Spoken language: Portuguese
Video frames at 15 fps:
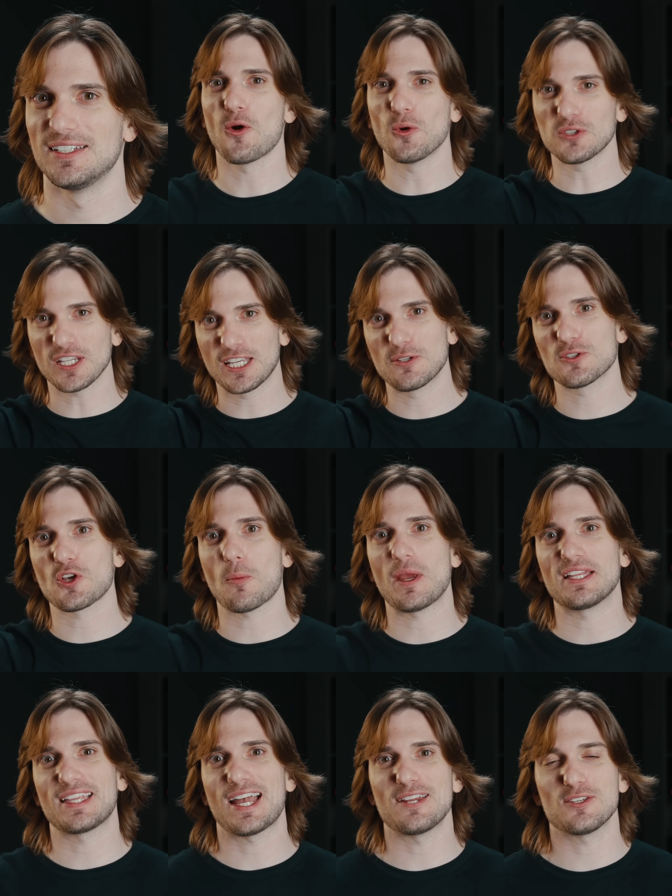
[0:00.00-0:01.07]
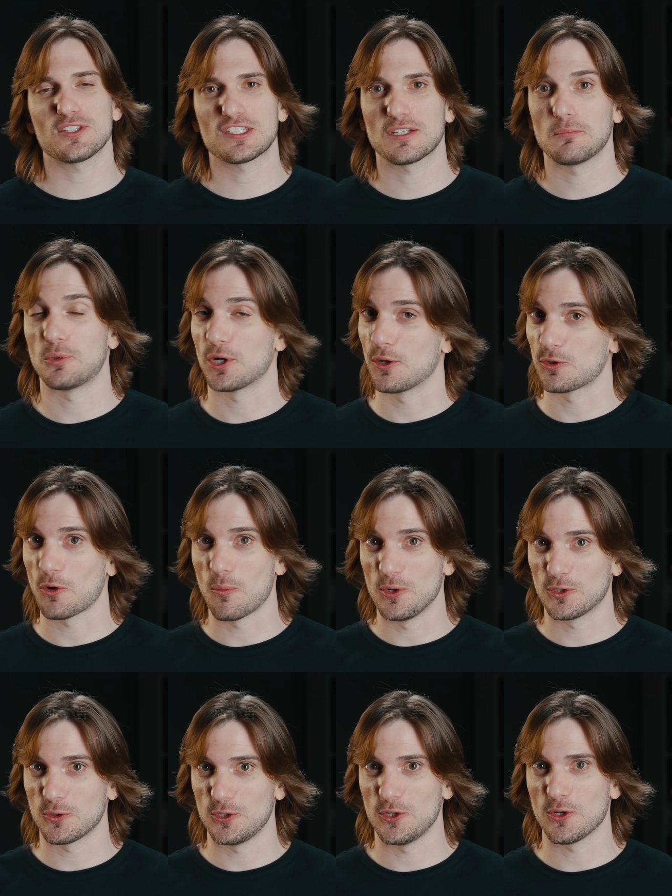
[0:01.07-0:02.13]
Conta aqui nos comentários, porque eu tô
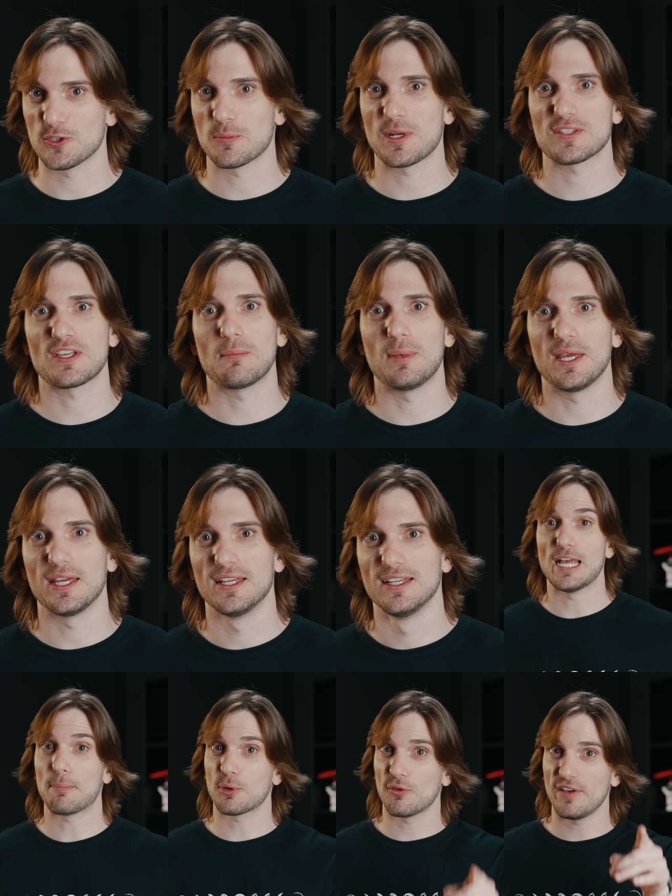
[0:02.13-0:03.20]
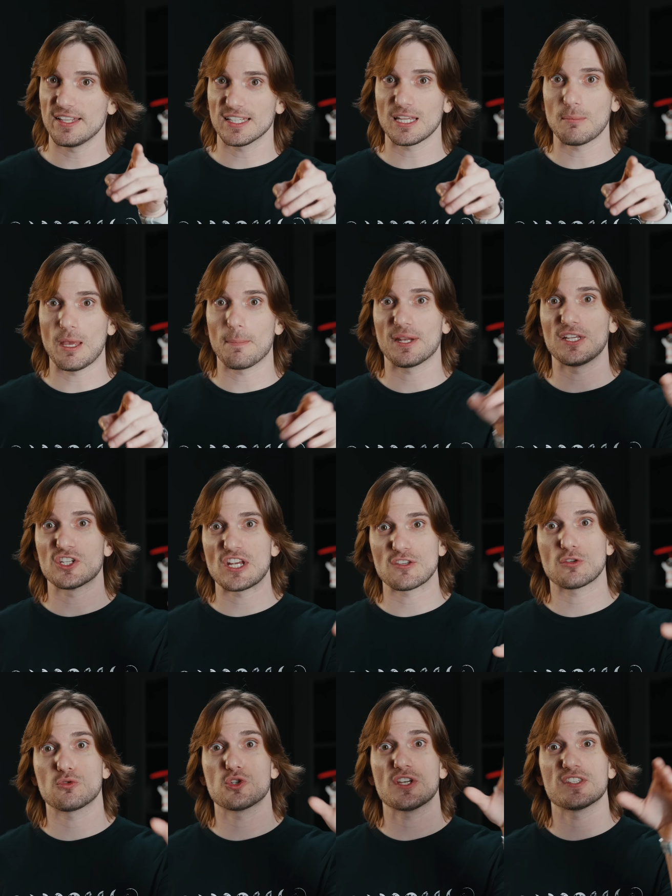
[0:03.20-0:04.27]
muito curioso para saber. E aproveita também para deixar
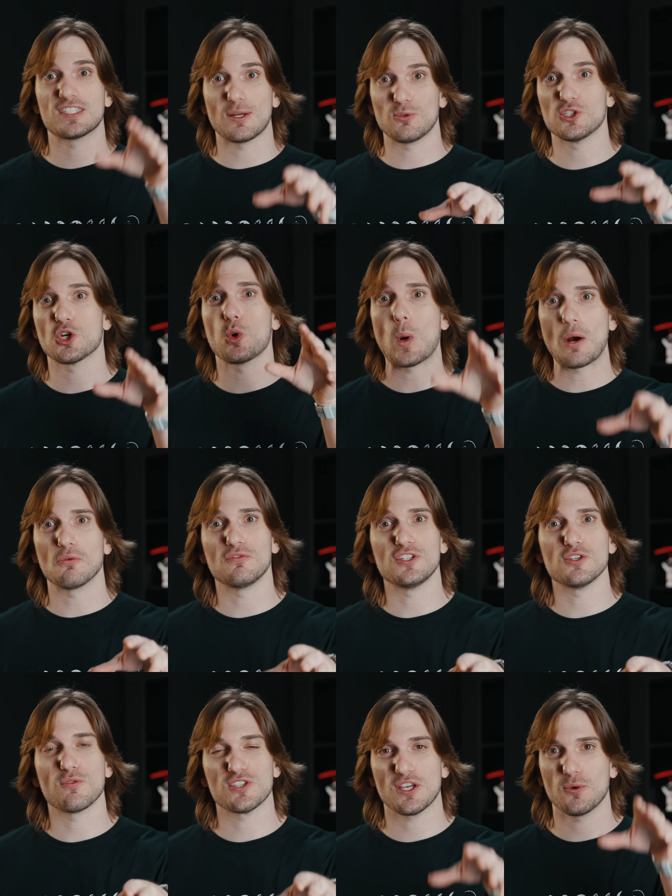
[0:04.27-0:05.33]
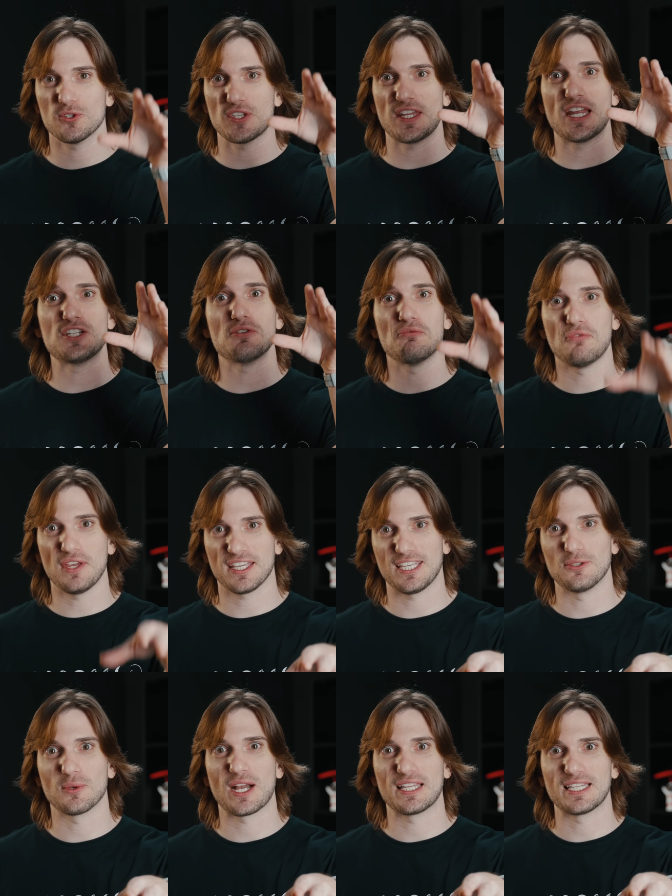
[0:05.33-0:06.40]
sua sugestão de qual vídeo você gostaria de ver aqui
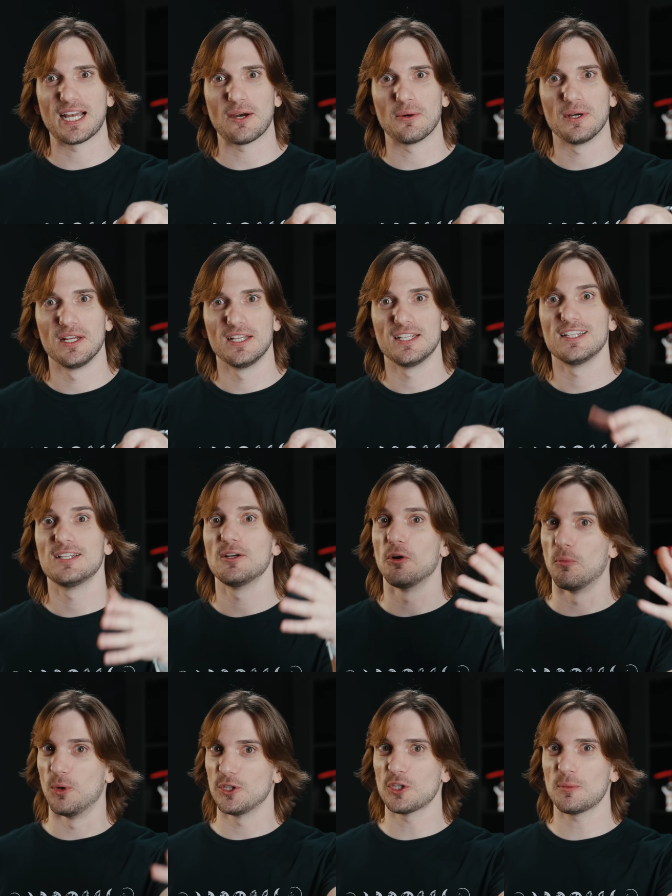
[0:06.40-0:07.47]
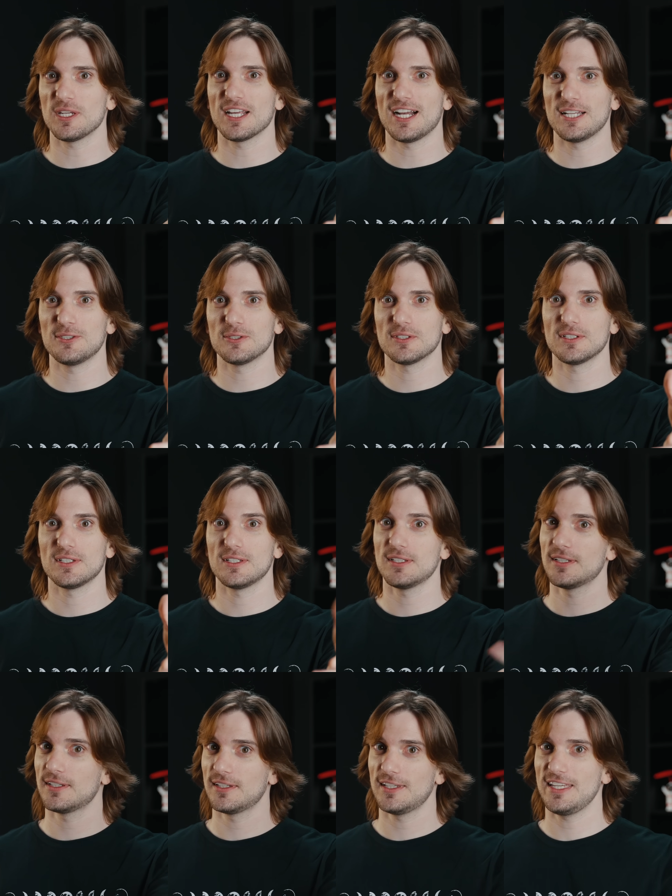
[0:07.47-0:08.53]
no canal. Muito obrigado
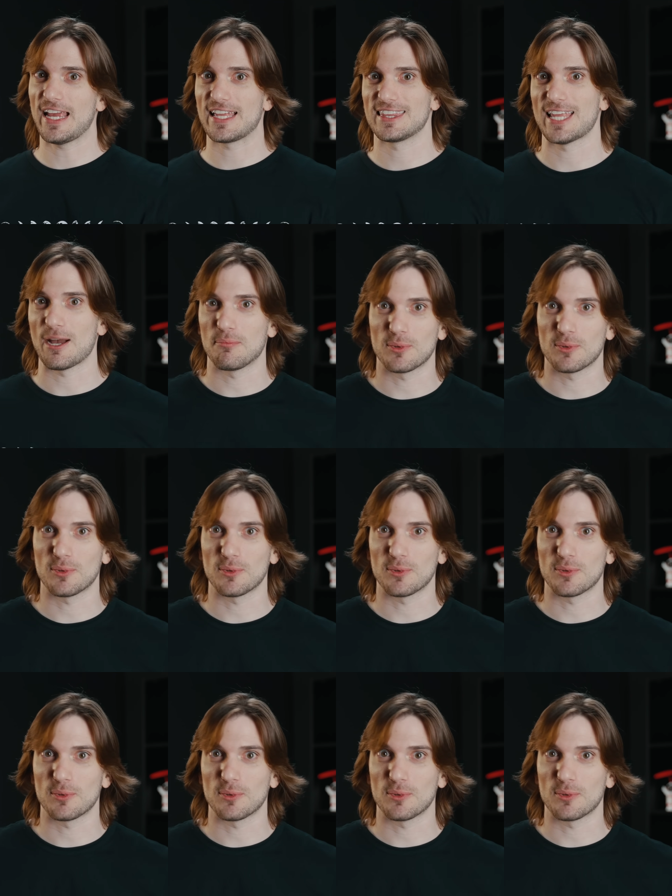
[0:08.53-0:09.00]
e até a